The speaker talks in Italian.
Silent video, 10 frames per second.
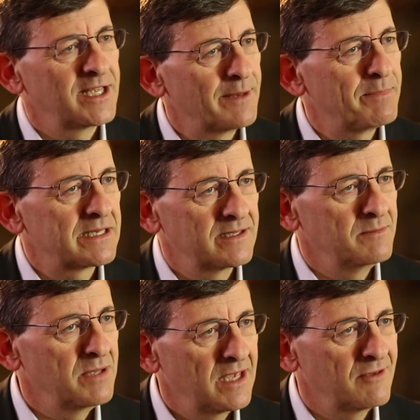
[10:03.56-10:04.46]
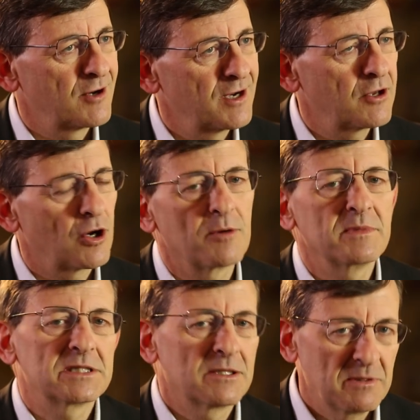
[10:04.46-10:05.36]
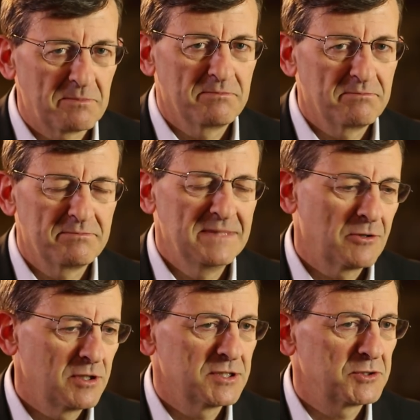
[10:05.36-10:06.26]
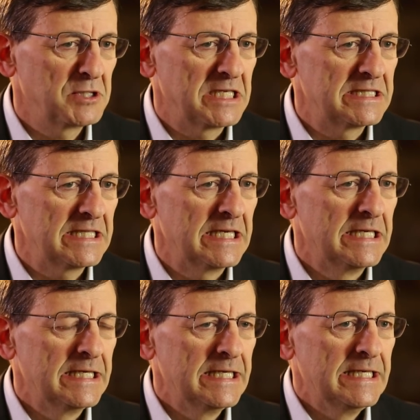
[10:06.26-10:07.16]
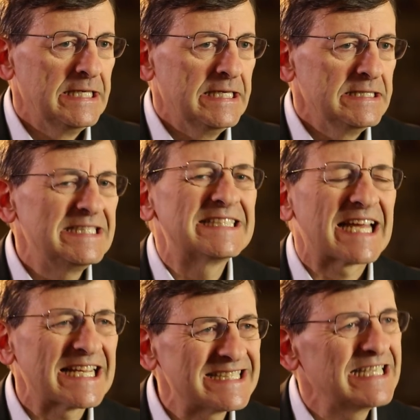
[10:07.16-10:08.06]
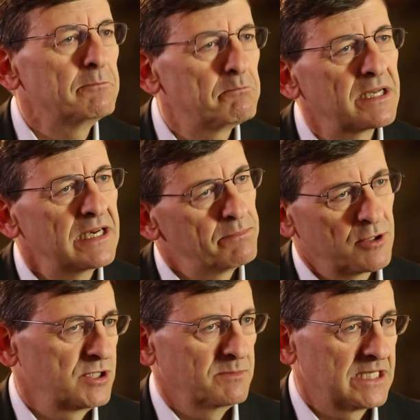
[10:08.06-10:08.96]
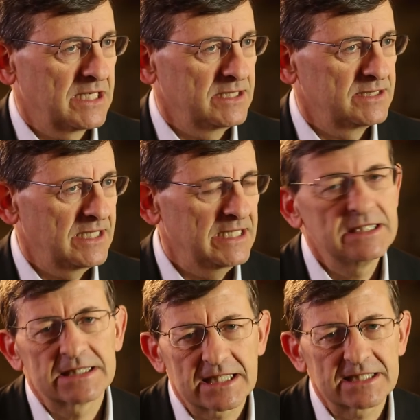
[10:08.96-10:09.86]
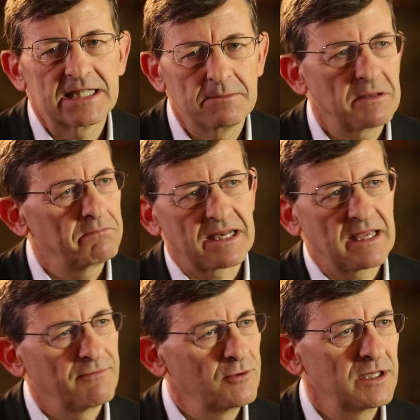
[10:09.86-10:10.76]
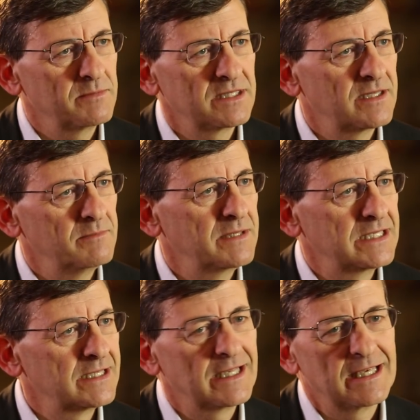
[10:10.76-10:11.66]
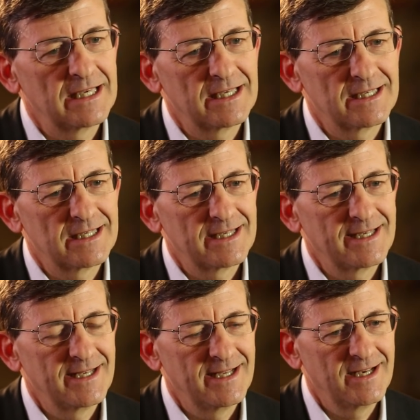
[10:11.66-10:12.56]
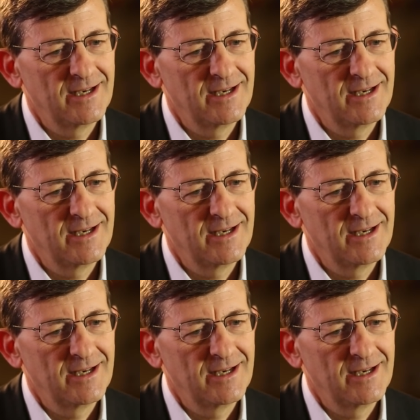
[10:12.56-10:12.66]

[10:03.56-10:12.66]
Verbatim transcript: eh, la parte di behavioral economics e qui dico agli studenti ci sarà sempre la prossima crisi e ci sarà sempre perché fondamentalmente eh,